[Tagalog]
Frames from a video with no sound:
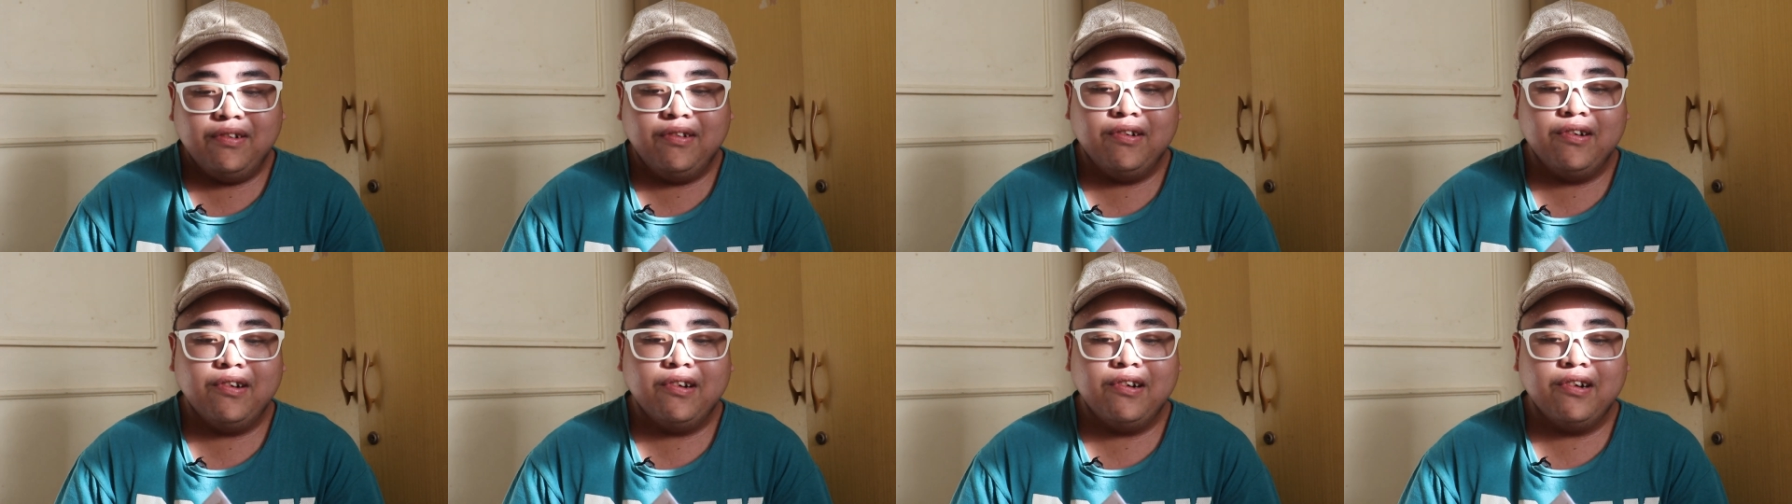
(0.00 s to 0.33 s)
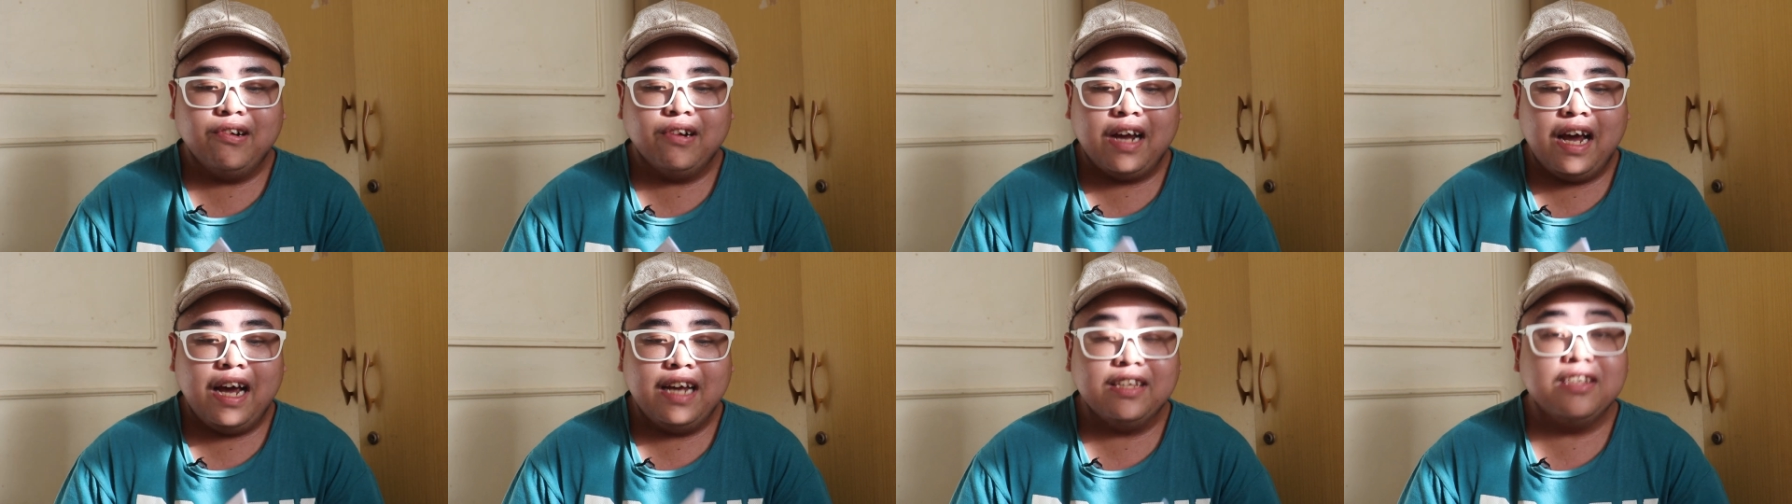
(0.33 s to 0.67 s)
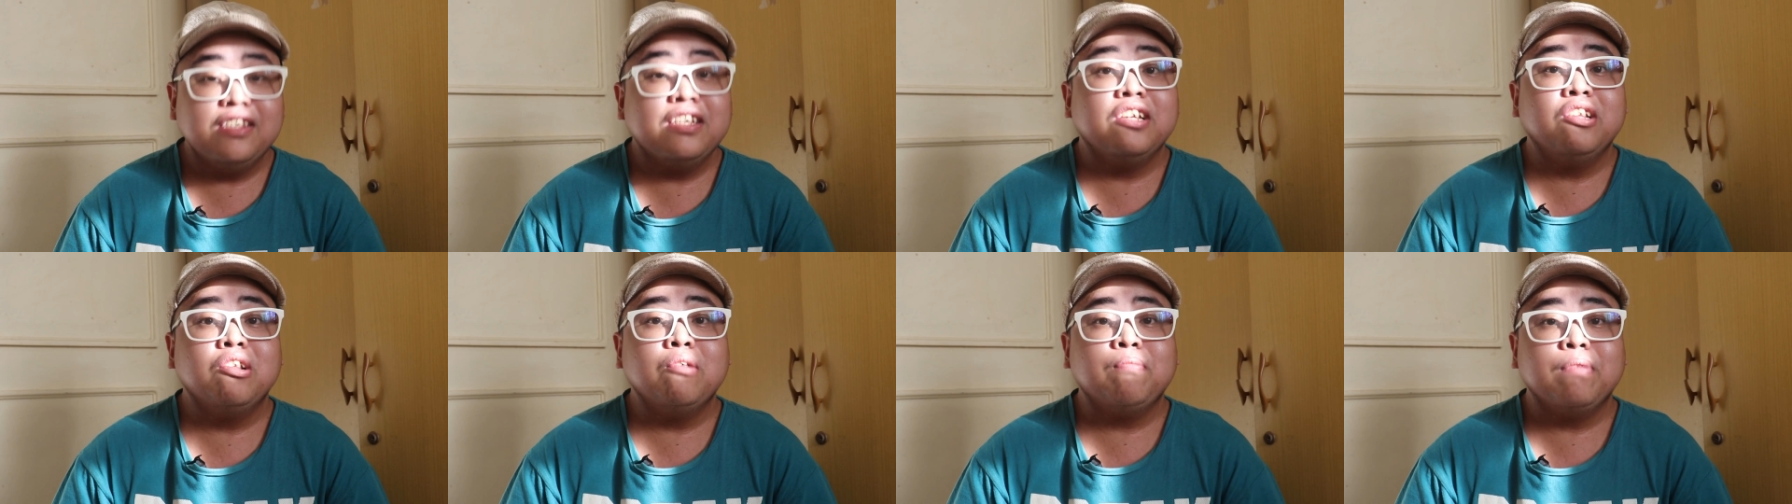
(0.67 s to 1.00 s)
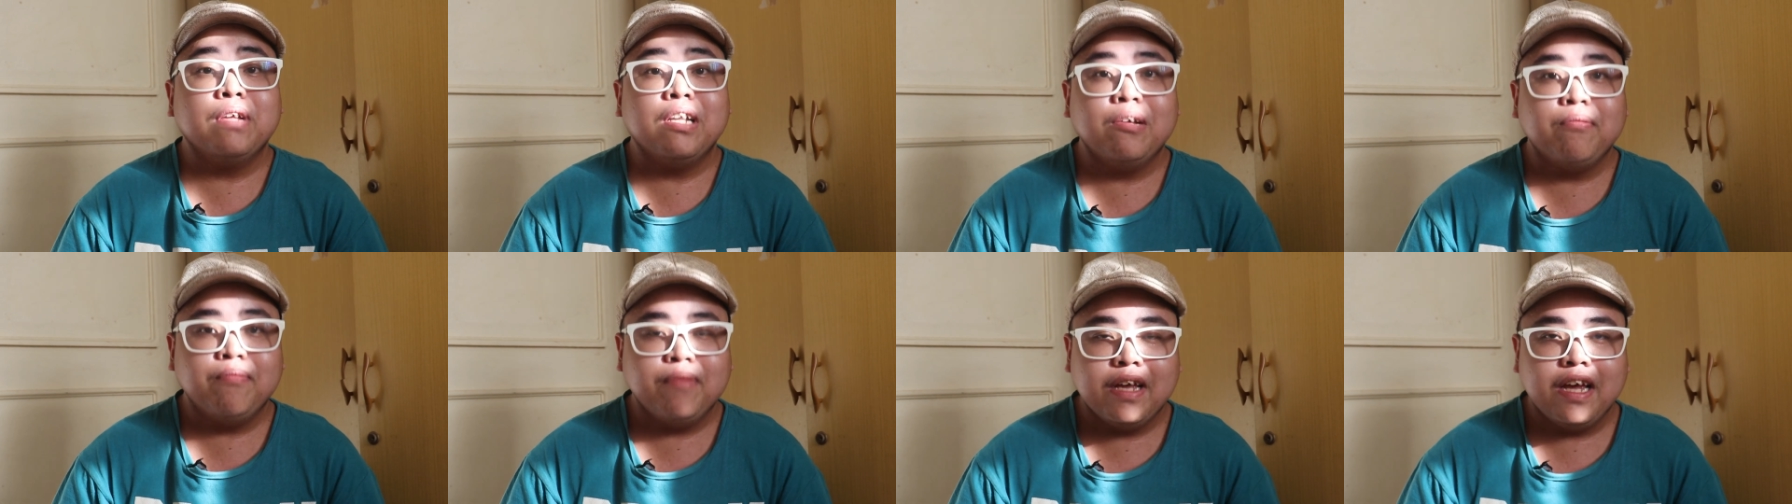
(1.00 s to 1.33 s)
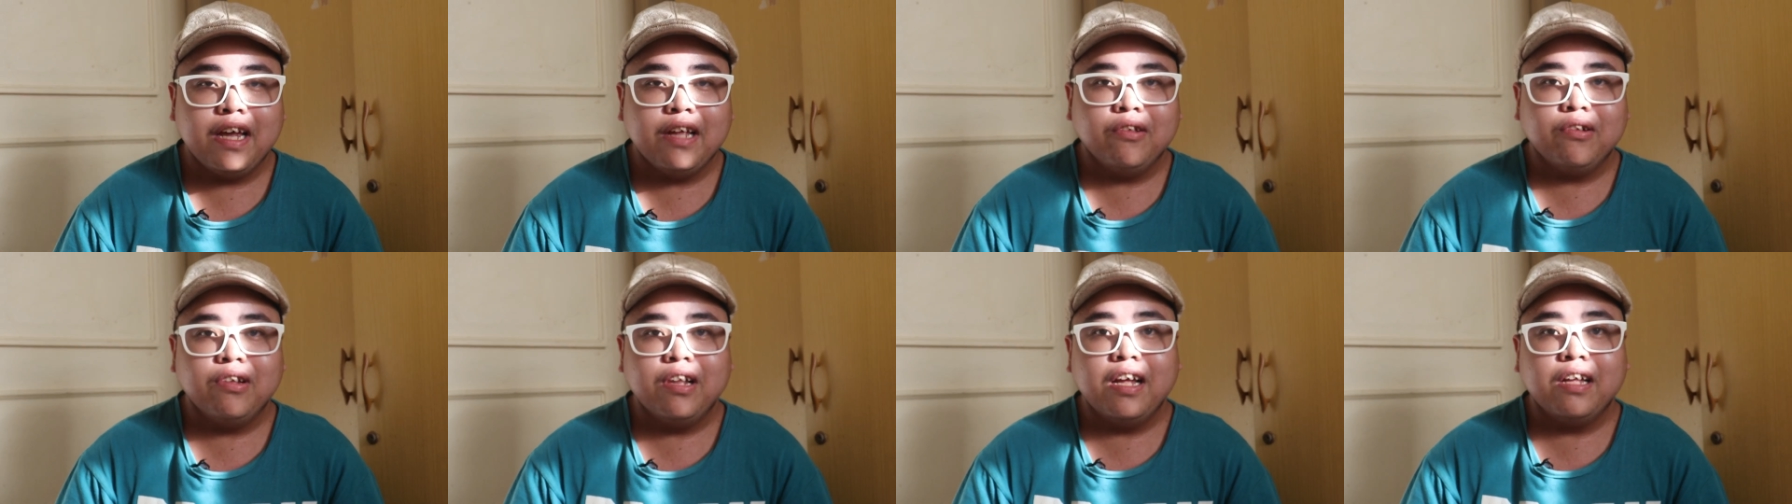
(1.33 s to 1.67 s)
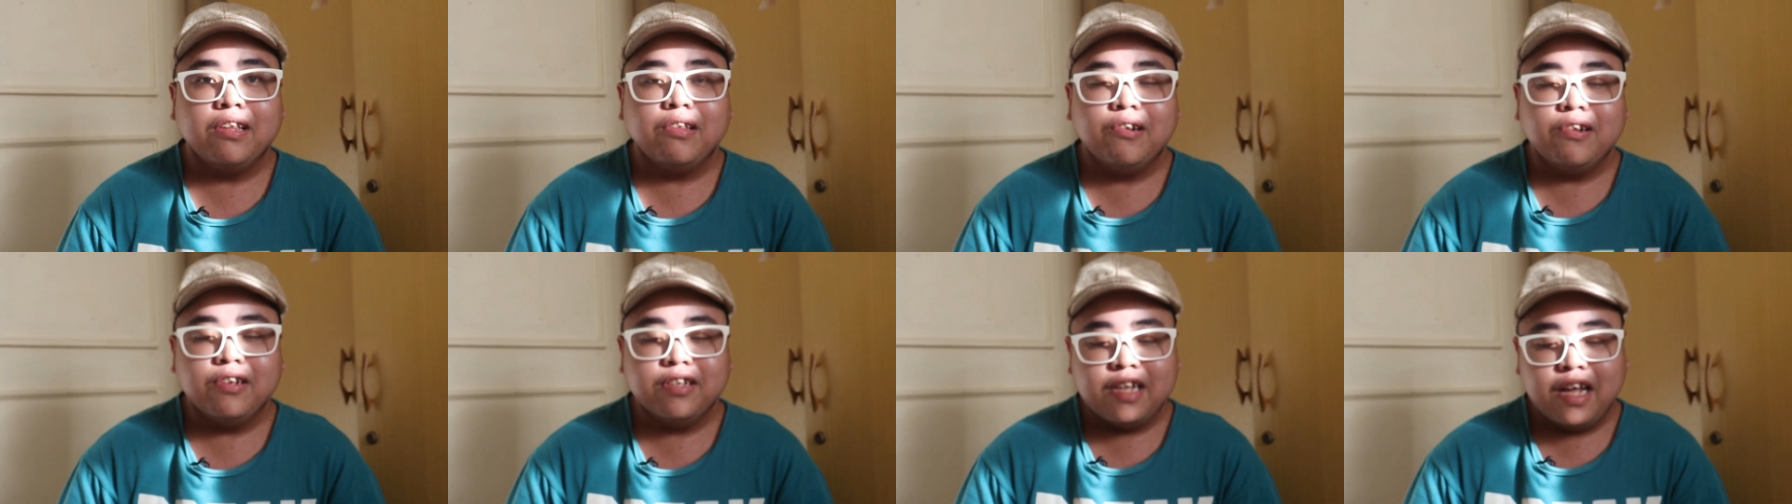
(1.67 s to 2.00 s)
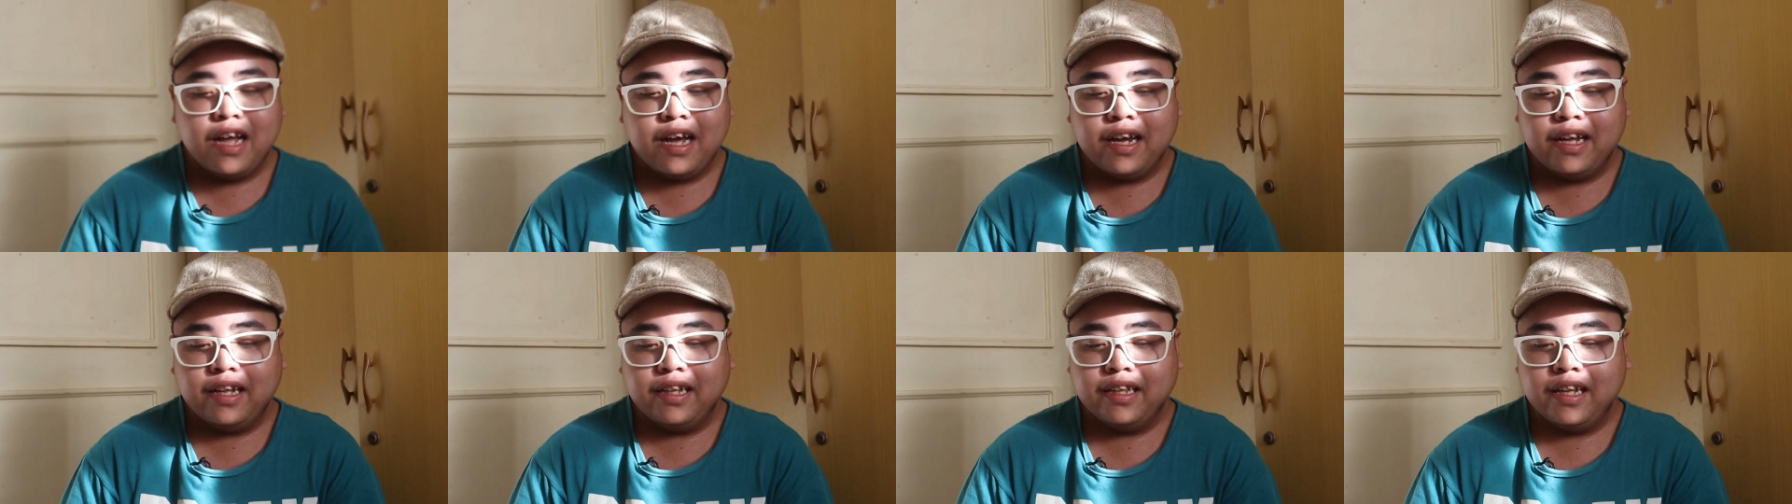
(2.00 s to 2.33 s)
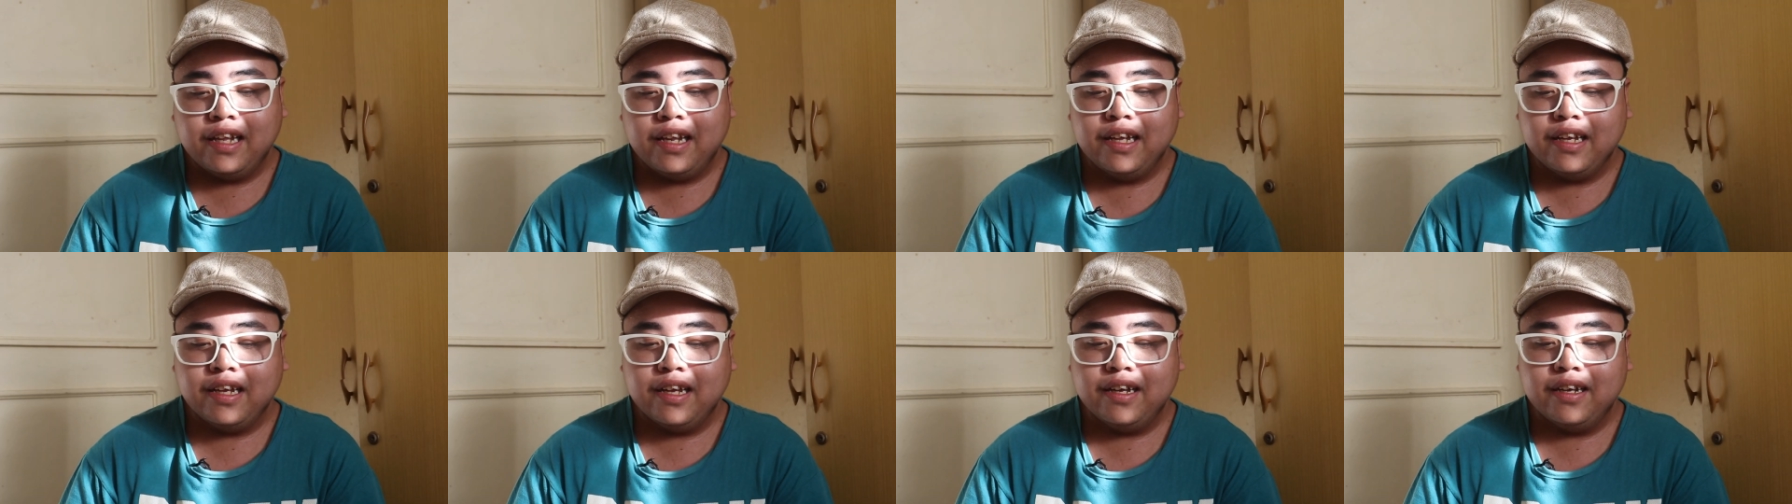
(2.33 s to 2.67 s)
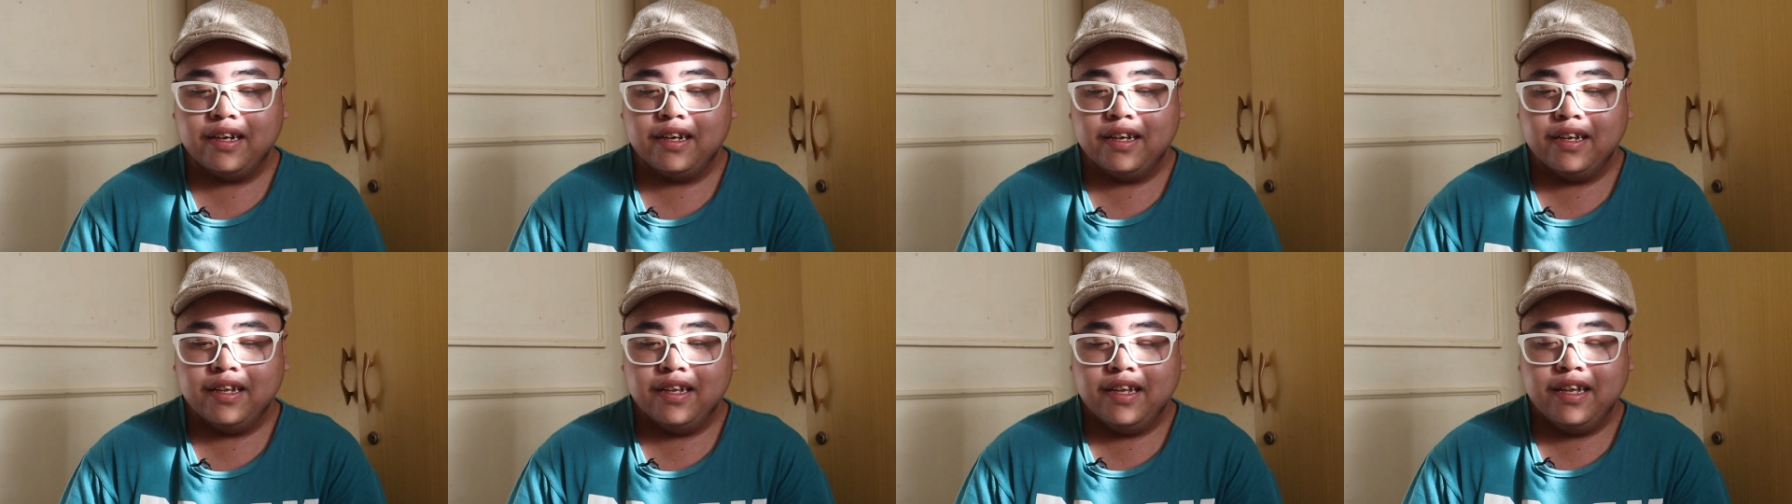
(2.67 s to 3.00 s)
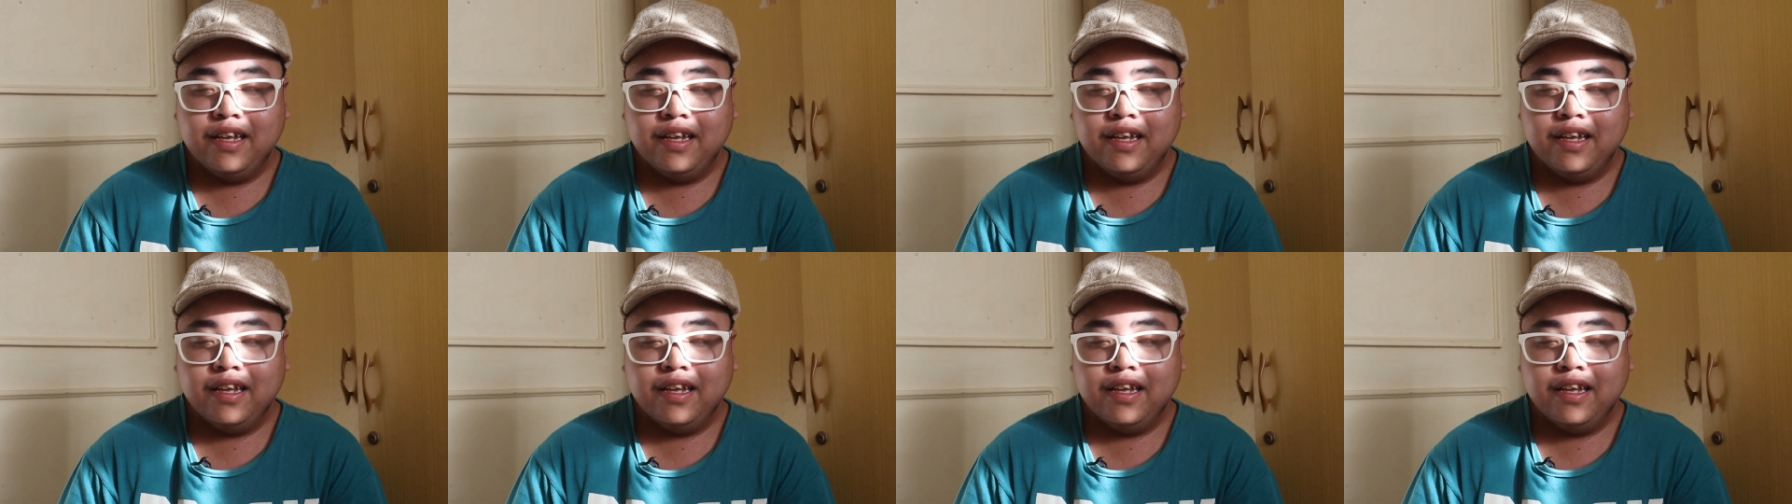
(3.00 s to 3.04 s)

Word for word: or kahit sino pa nagbigay ng letter sa akin, talagang